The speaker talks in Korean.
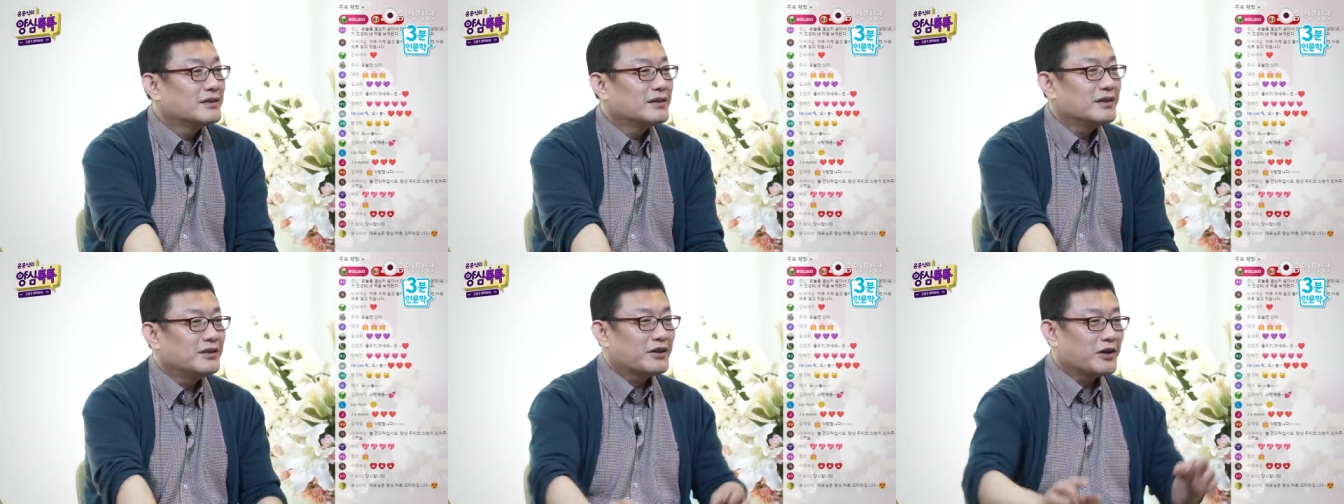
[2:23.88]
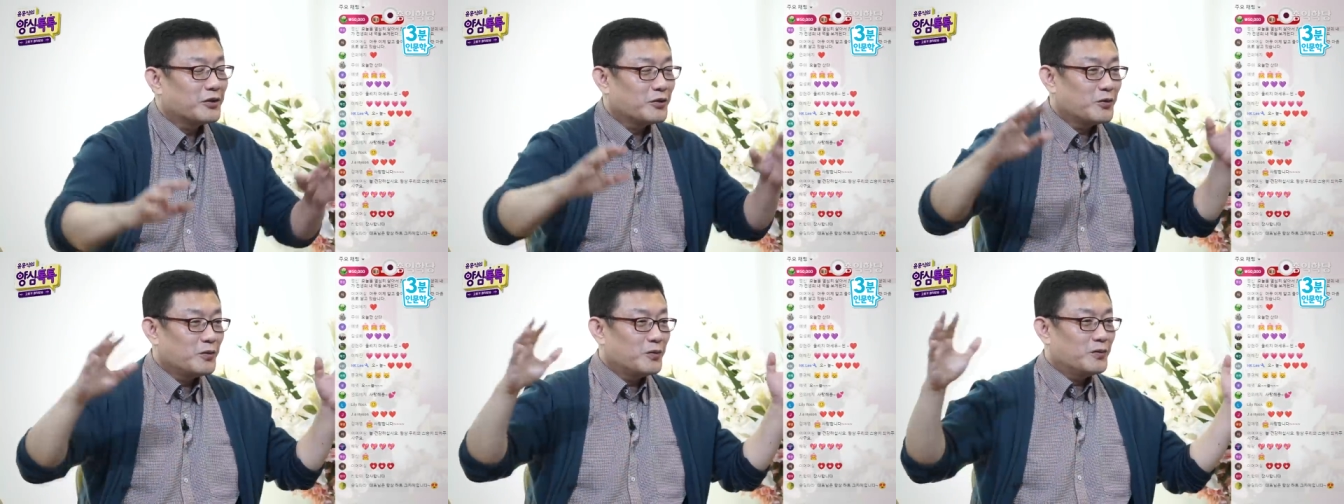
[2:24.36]
이렇게
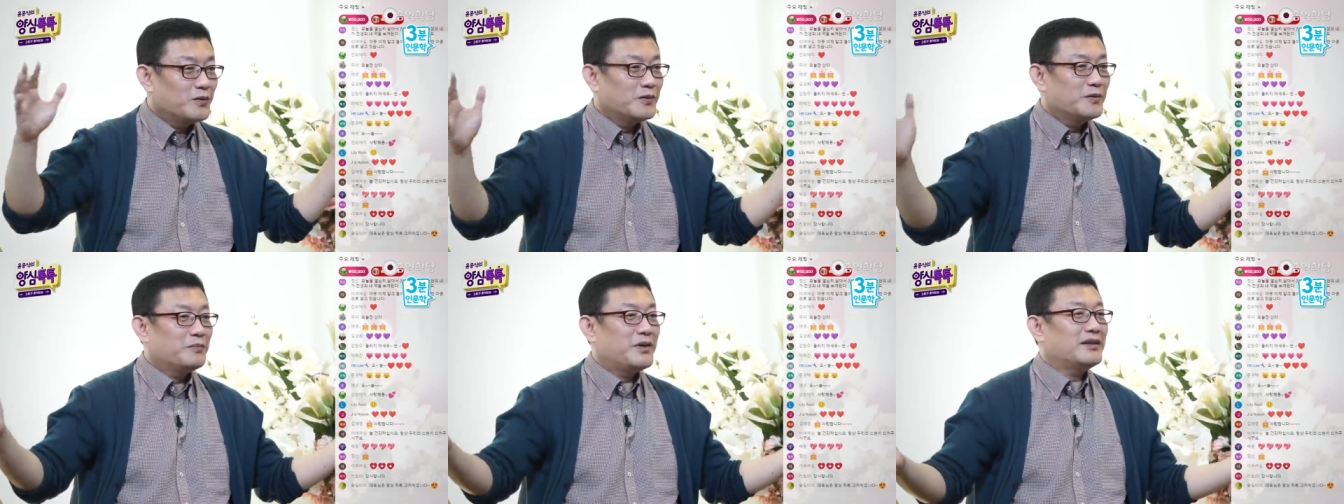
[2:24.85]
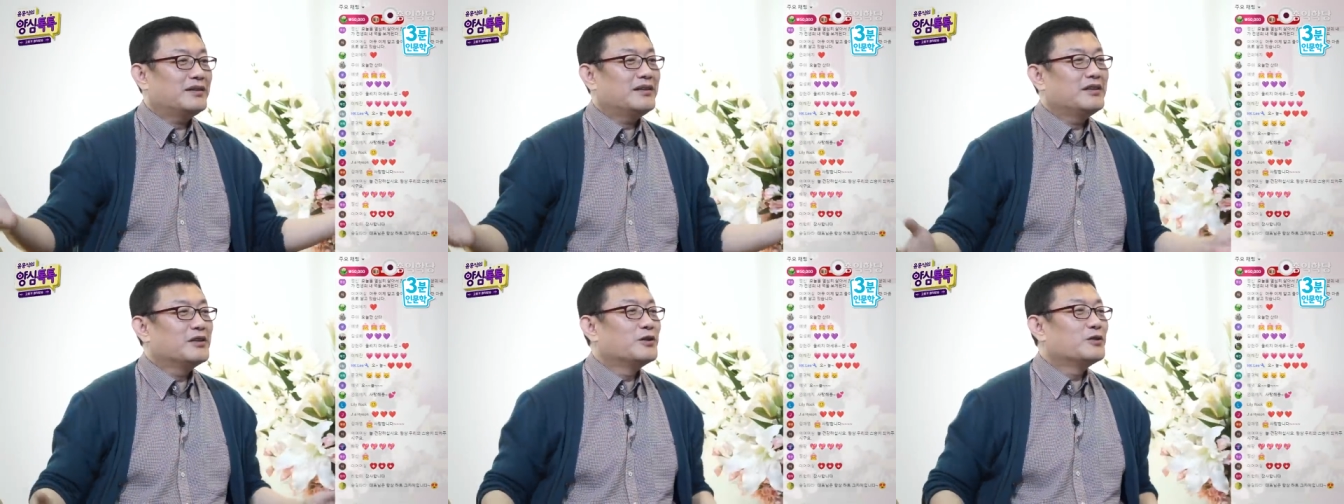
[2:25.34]
또
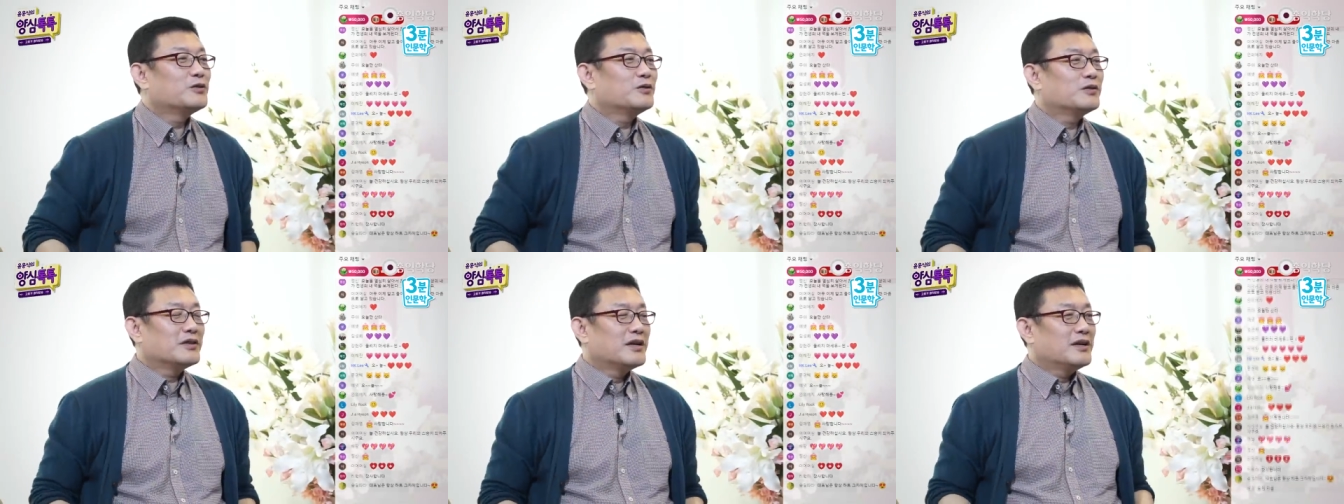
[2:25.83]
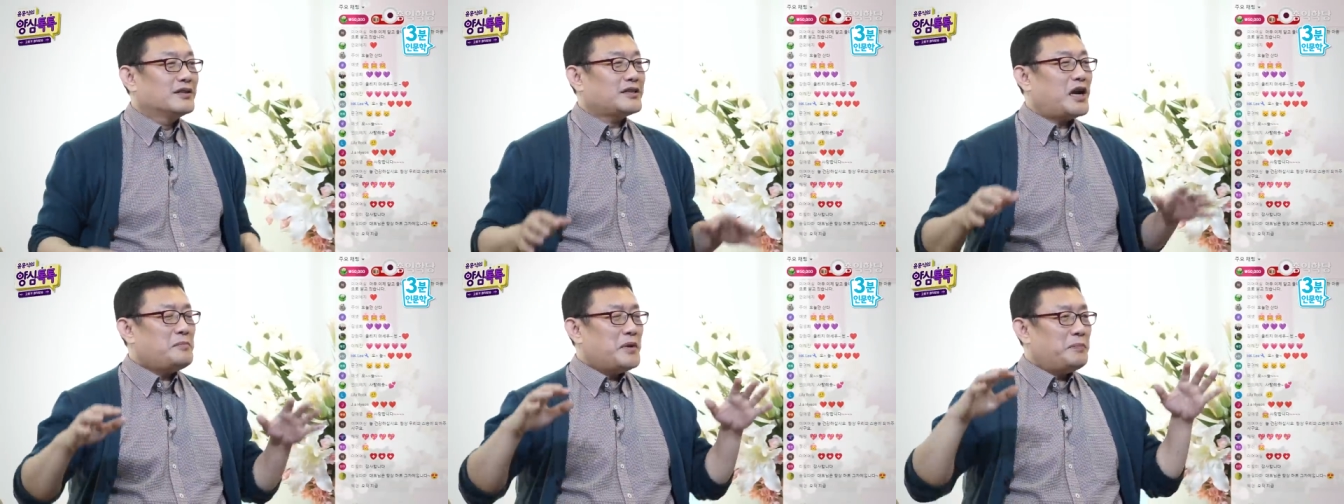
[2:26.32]
파티 열고
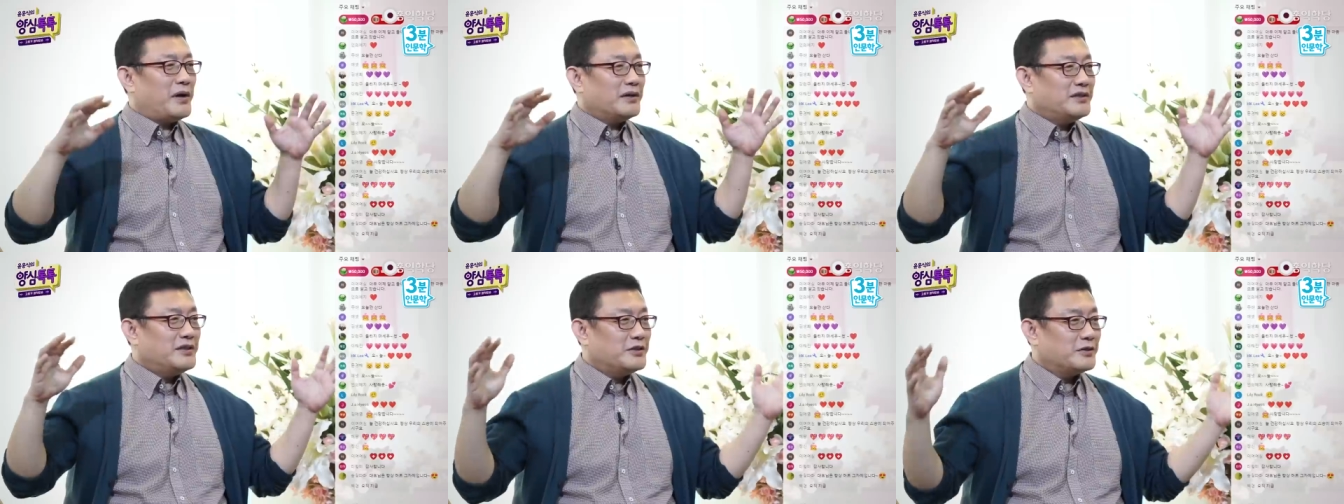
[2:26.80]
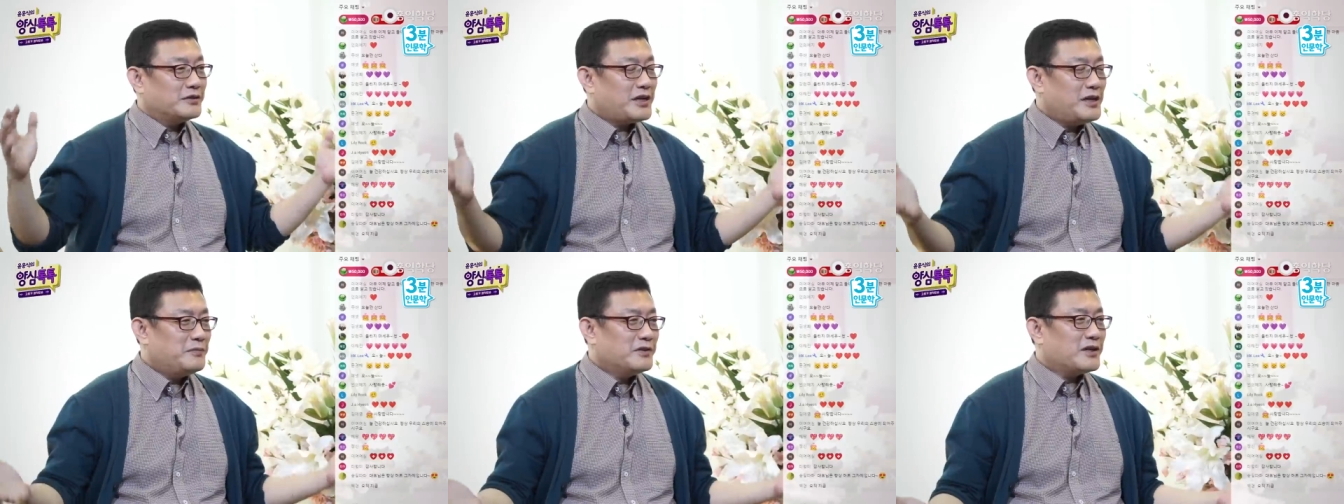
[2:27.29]
삶이 파티죠.
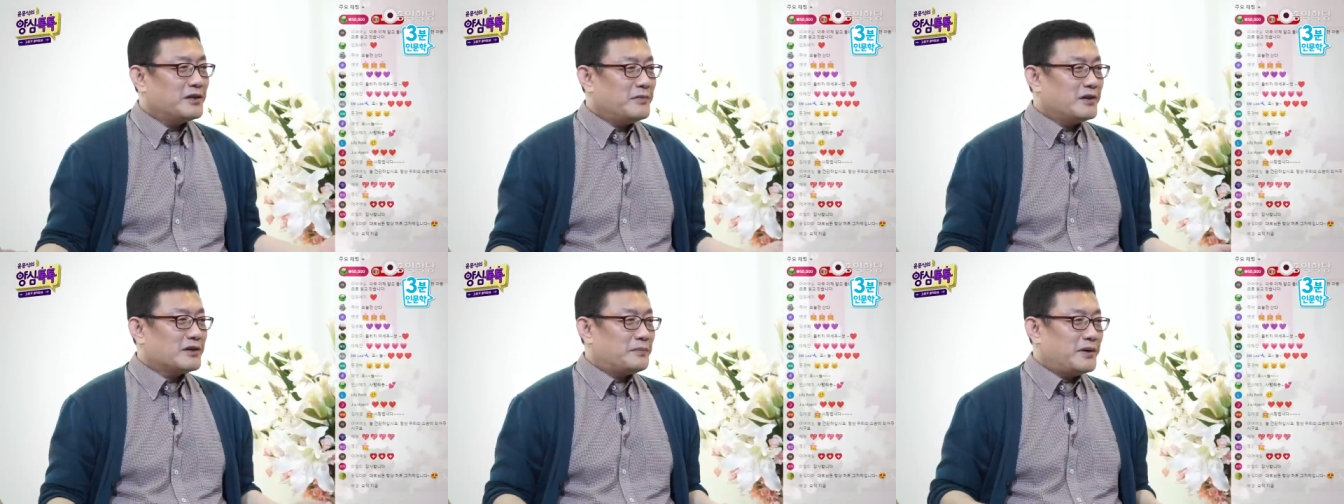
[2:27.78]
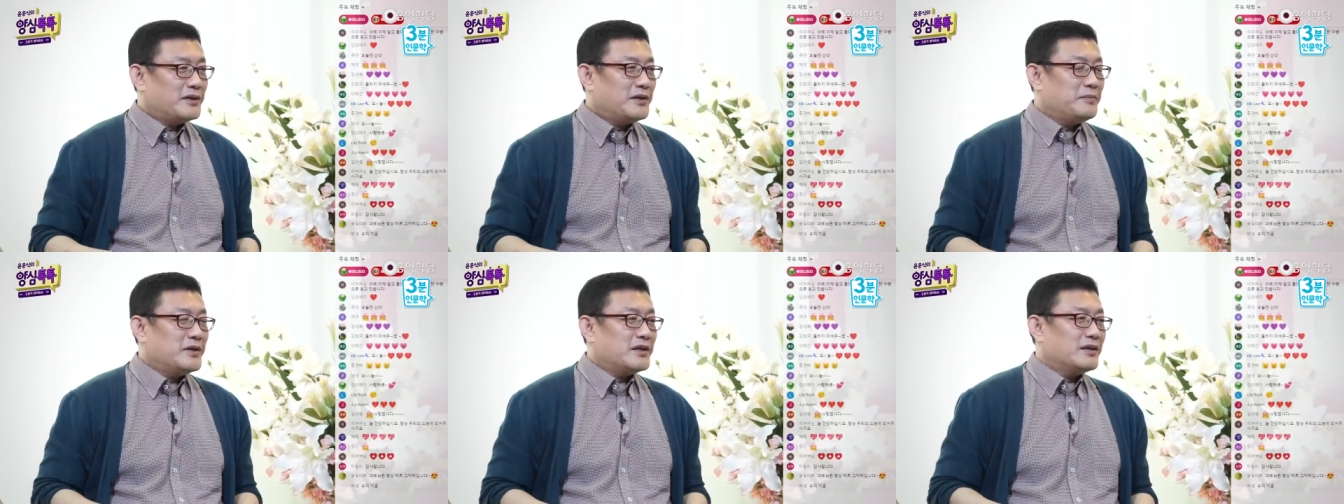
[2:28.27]
삶은 날마다
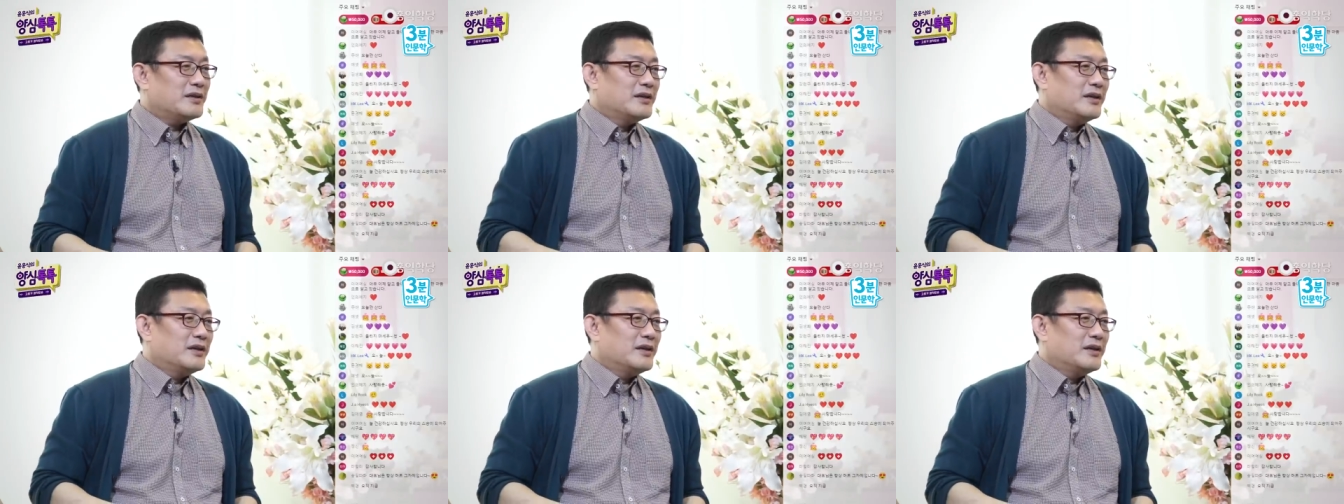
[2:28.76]
파티입니다.